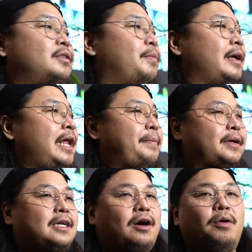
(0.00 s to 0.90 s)
sobrang
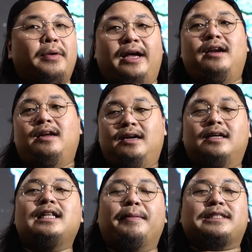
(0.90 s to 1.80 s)
na-impress ako. Well,
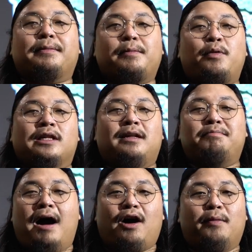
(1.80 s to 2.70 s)
hindi naman sa pagbuhat
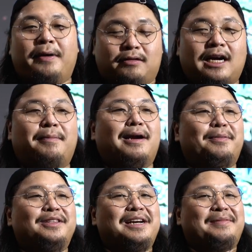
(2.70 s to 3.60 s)
ng bangko, pero taga
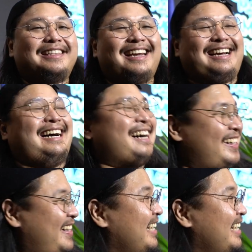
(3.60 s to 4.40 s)
Malabon din naman talaga ako.